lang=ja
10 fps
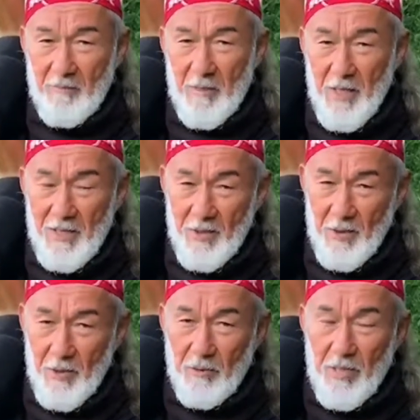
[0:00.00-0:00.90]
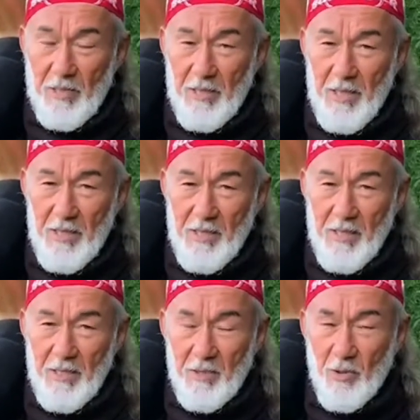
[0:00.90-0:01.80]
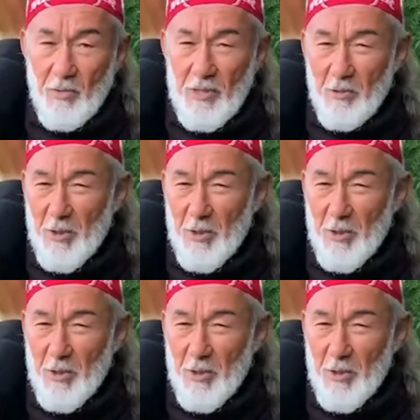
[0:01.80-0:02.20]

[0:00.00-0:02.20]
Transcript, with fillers: 絶えず祈りなさい、どんな時